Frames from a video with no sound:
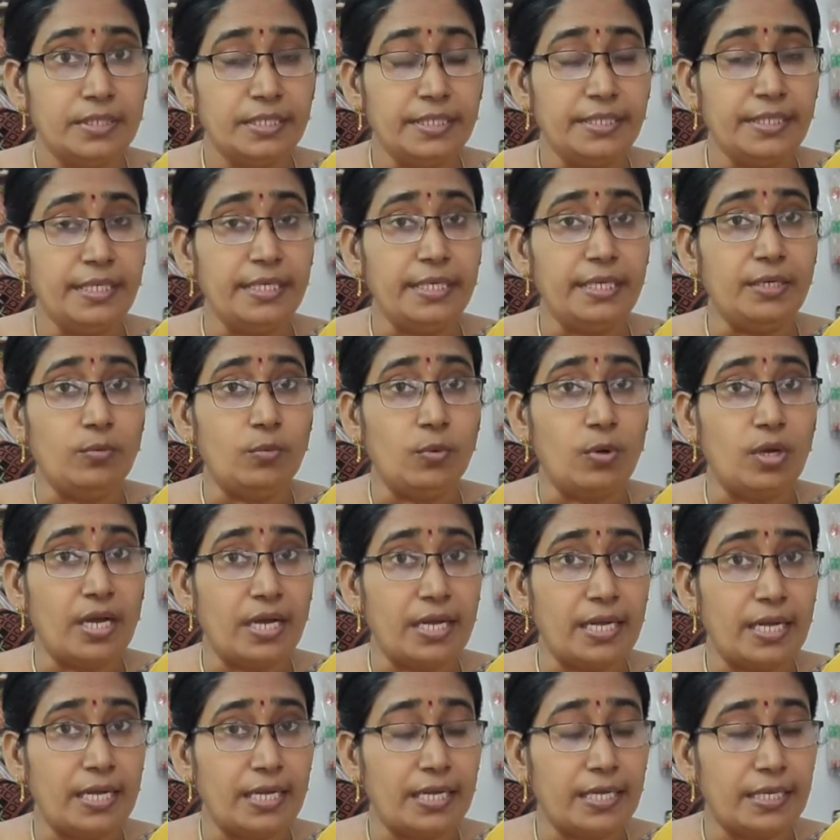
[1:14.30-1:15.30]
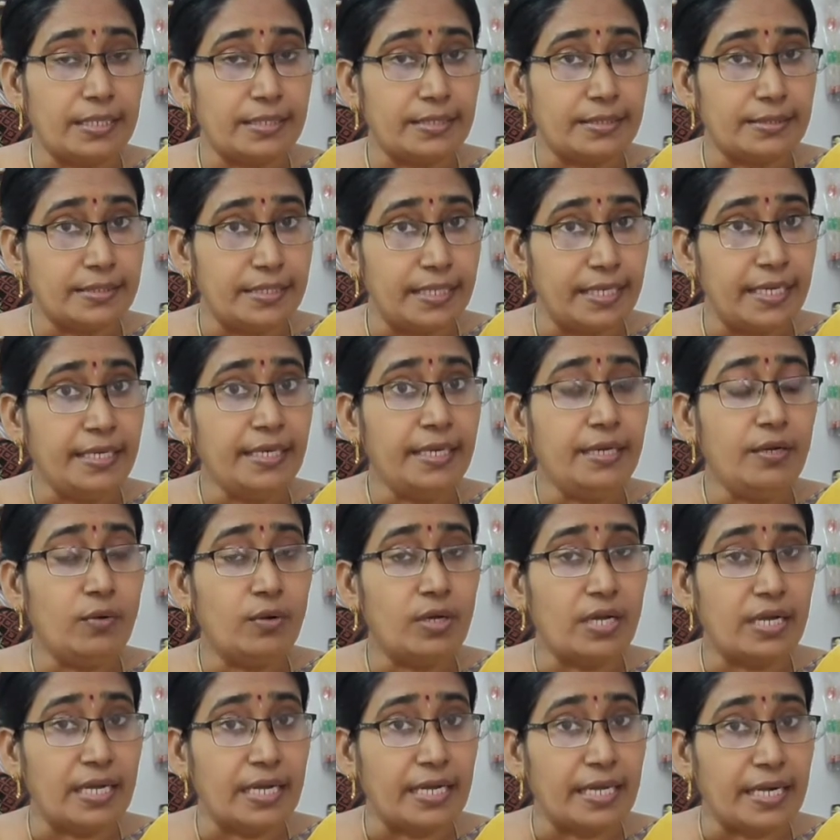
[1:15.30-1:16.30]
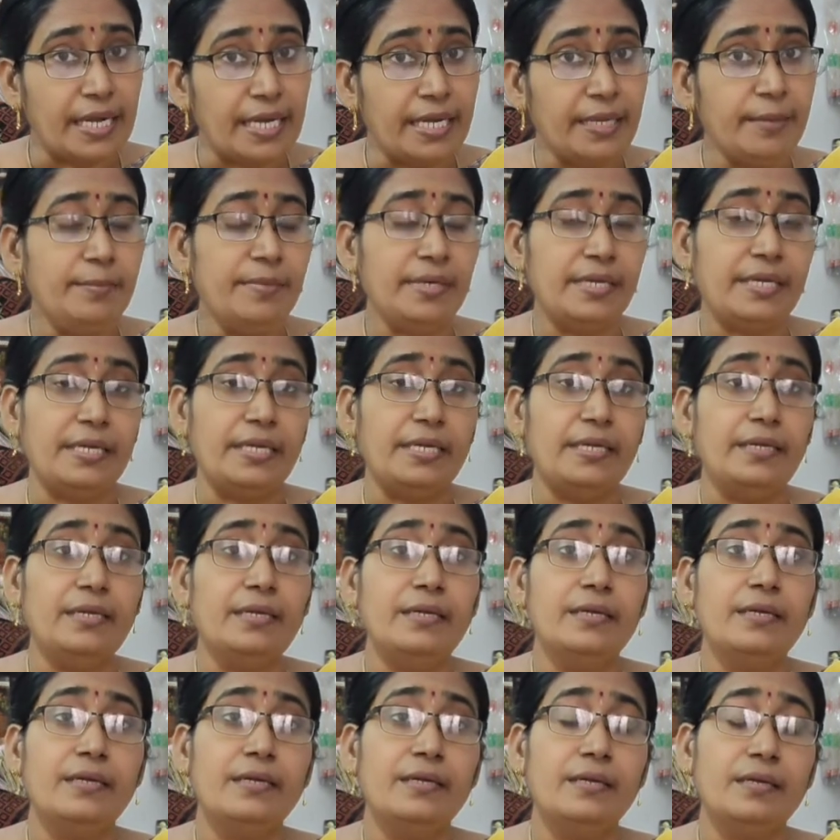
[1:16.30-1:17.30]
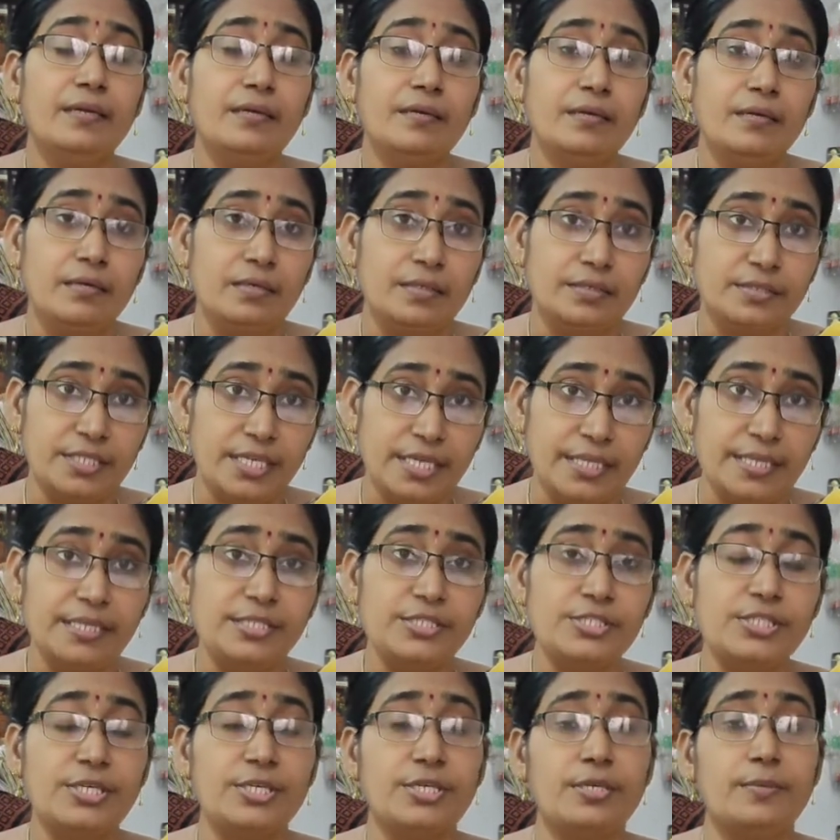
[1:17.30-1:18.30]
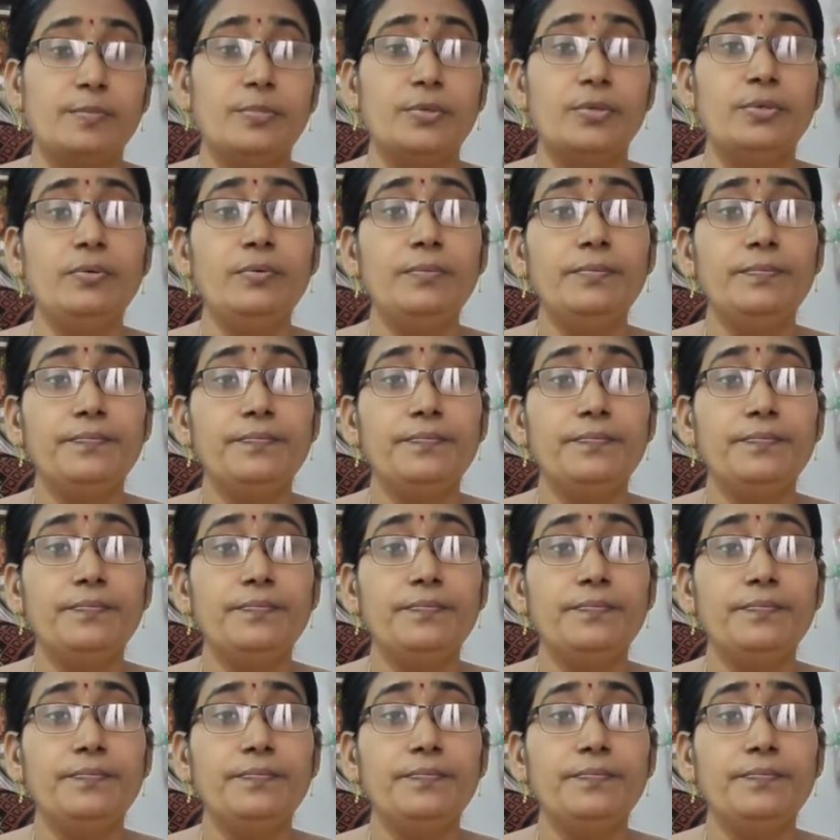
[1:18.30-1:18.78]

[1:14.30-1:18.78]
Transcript: ఇది ఒక దేనిని ఒక క్రైమ్ని ఛేదించేటప్పుడు